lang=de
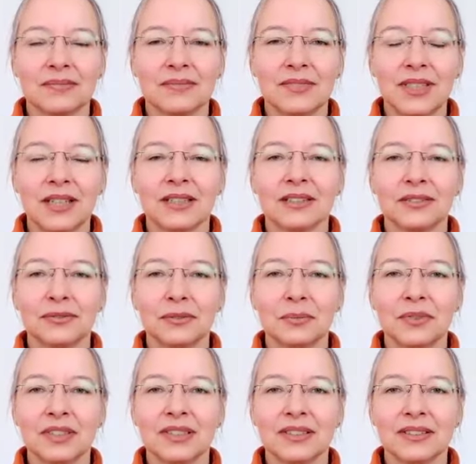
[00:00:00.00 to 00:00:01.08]
ja, ich fühle
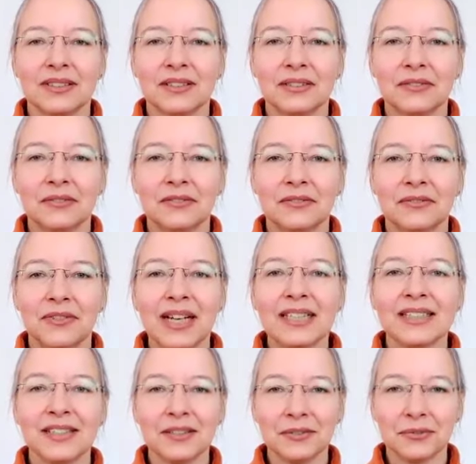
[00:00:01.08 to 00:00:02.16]
mich hier
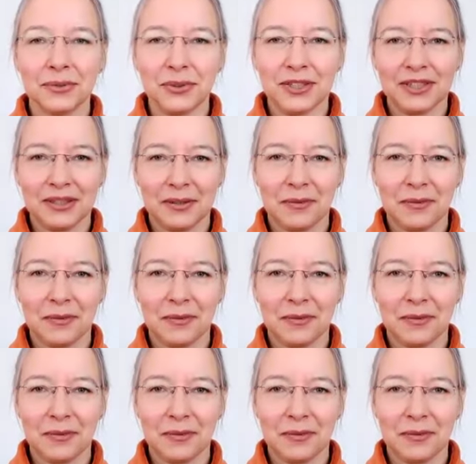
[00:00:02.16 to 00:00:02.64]
wahnsinnig wohl.